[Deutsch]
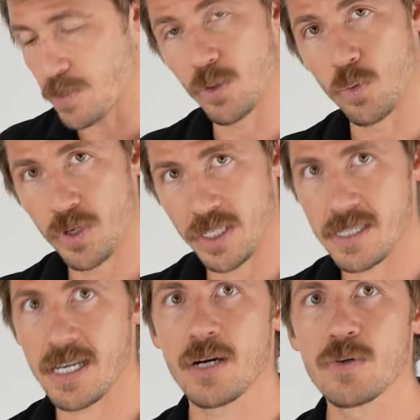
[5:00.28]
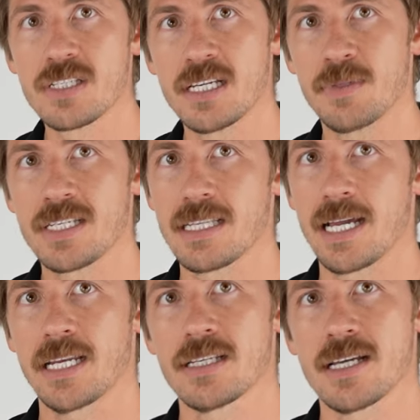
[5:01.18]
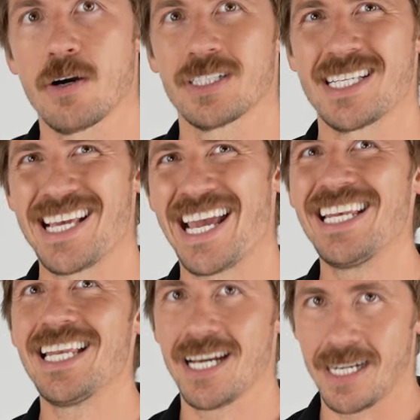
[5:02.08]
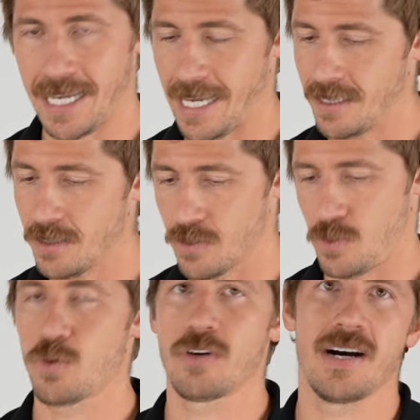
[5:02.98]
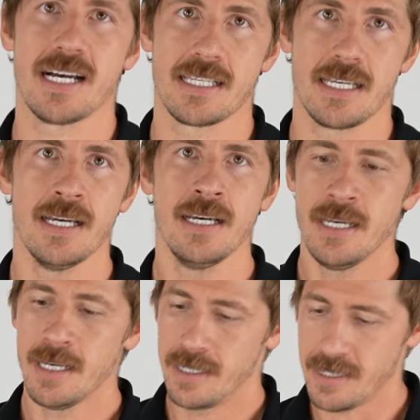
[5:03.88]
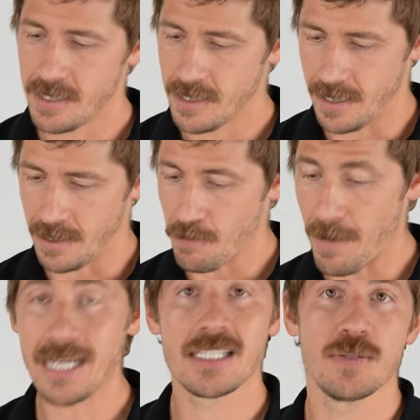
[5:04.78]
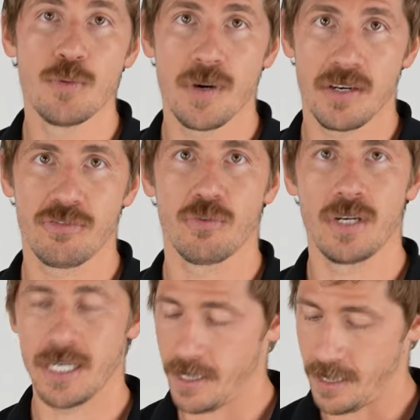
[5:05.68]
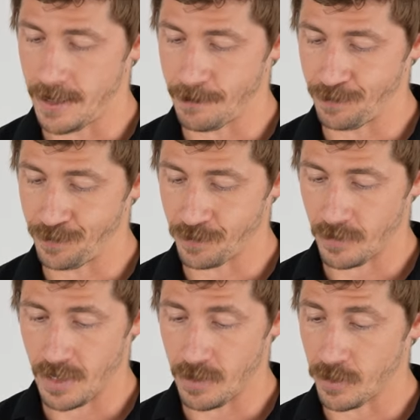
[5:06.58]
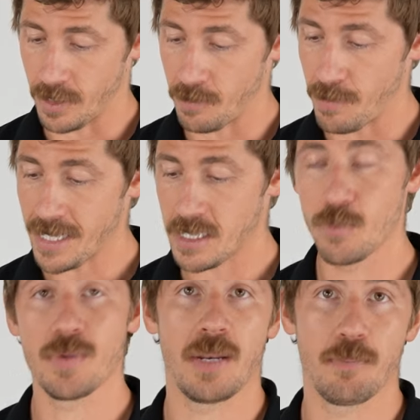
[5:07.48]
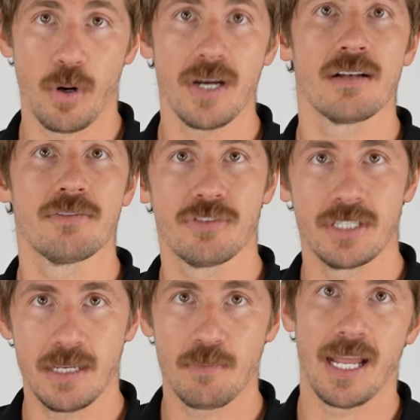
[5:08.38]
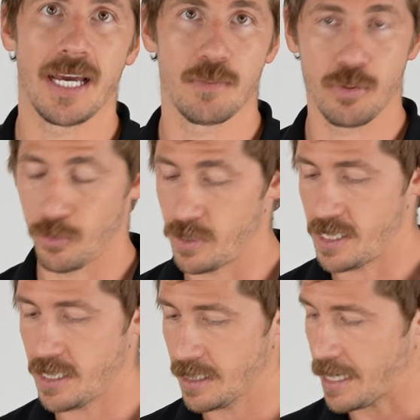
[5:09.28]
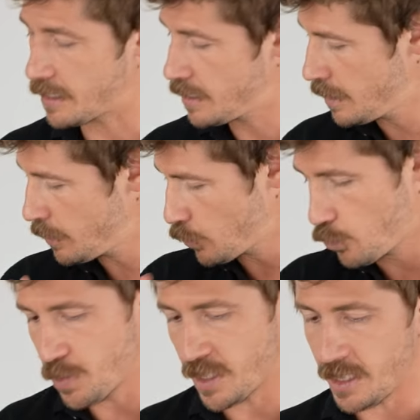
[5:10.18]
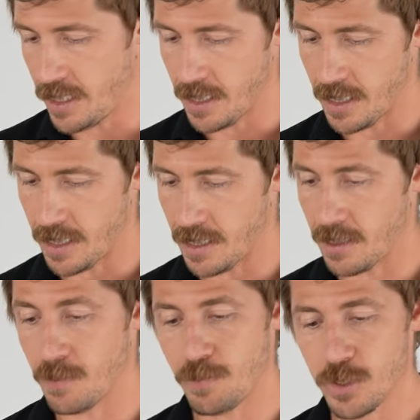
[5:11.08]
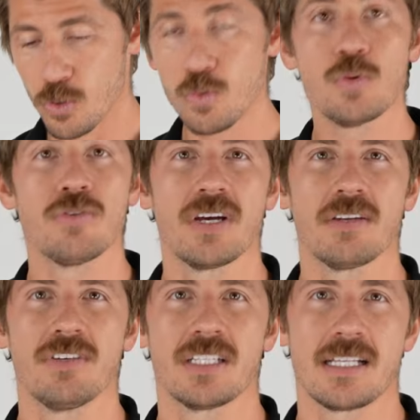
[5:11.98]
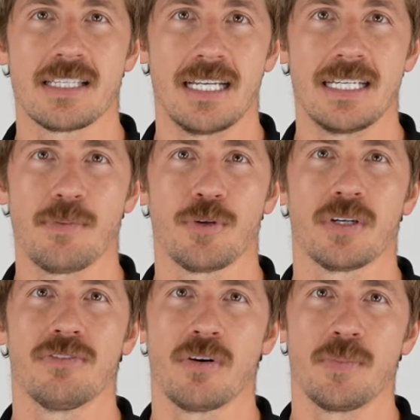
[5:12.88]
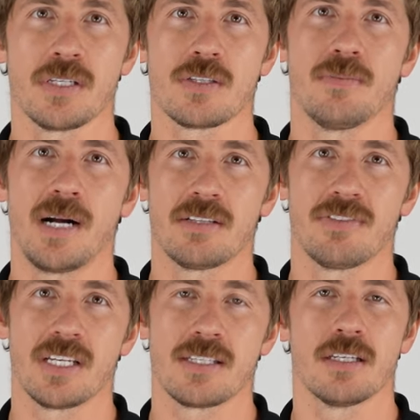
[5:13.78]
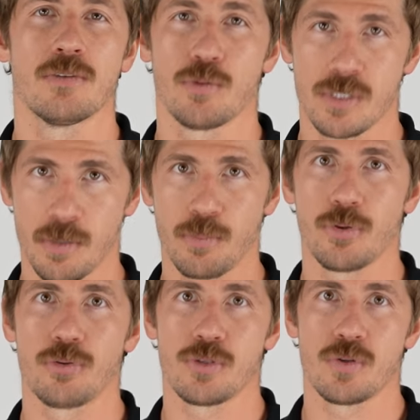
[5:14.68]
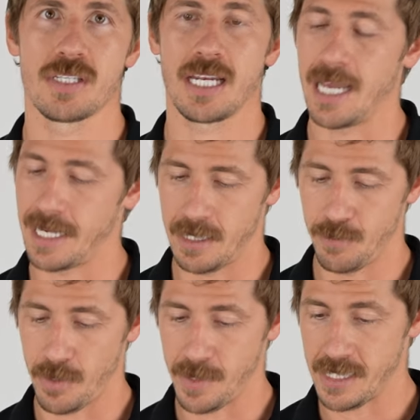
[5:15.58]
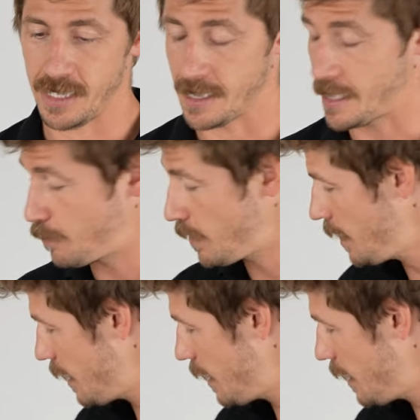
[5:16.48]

man ohne das Herausnehmen des Liners auch das Ende erkennt und so quasi das äh, Maximum an Folie ähm, oder Maximum an Beuteln von jedem Liner produzieren kann. Über die äh, Bedruckung werden wir tatsächlich aber noch informieren, sobald wir das in unseren Produktionsanlagen implementiert haben.